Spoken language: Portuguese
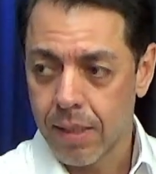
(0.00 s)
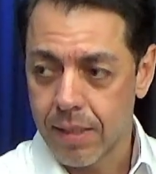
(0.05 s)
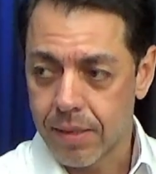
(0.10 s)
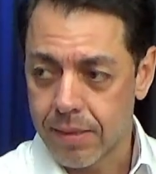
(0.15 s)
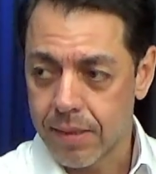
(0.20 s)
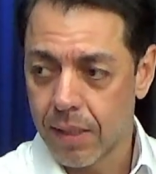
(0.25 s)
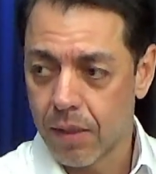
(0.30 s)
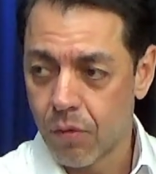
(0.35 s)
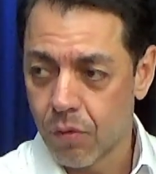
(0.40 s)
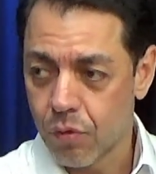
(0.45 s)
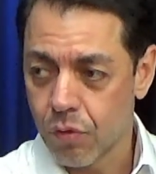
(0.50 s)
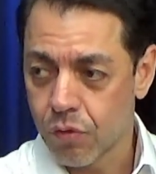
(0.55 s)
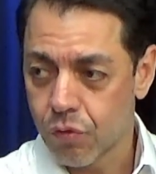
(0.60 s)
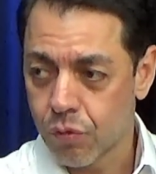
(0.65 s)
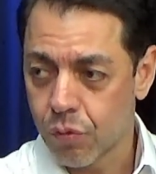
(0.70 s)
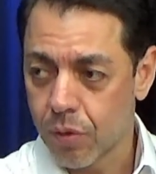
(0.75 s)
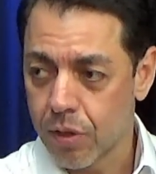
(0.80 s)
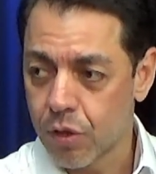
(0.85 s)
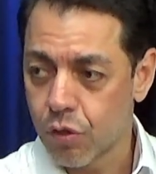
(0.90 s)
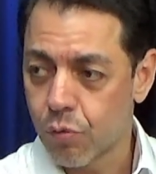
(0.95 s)
que serão
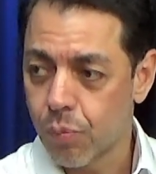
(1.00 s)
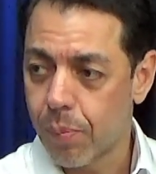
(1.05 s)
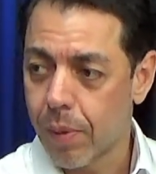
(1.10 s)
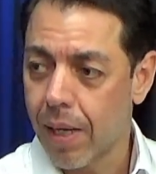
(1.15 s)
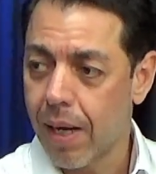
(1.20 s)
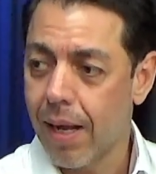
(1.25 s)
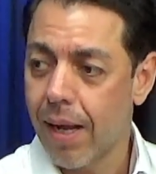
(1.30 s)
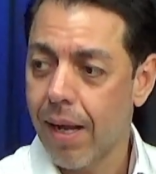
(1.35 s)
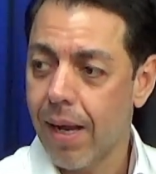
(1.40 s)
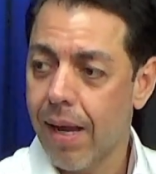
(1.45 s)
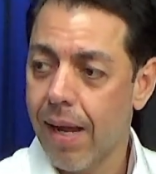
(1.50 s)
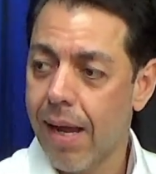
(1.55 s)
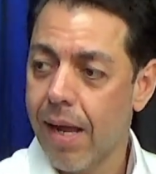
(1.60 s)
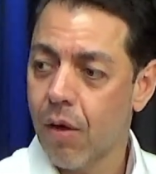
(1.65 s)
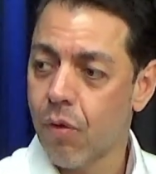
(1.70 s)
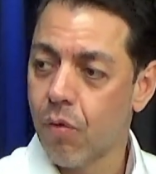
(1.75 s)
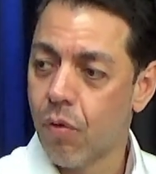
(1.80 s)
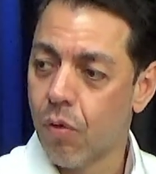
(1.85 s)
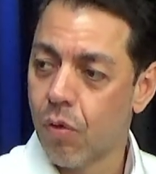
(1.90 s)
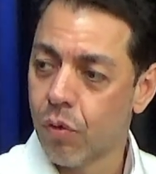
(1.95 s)
construídos pela
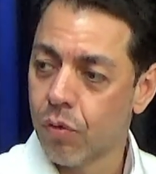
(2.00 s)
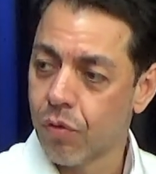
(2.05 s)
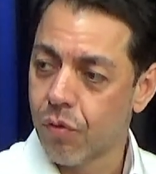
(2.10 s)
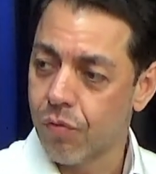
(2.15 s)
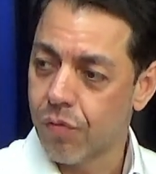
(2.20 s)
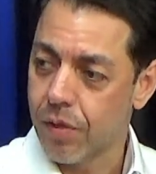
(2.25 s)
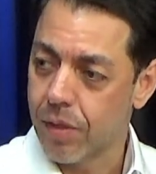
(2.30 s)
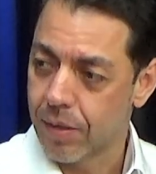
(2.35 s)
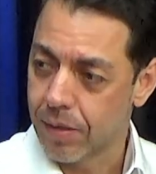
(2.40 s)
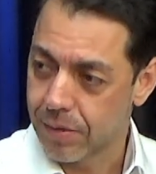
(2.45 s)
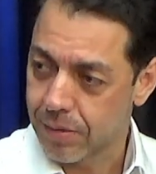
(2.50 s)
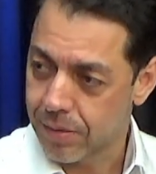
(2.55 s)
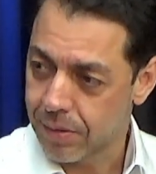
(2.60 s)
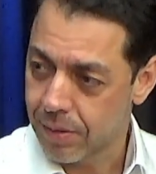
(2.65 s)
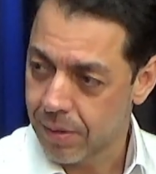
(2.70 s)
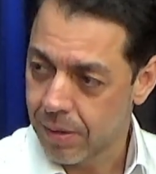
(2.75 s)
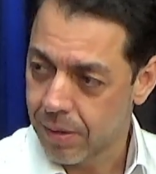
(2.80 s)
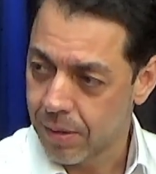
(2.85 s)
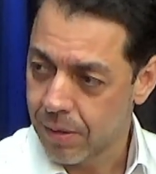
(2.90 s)
Eco Rodovias.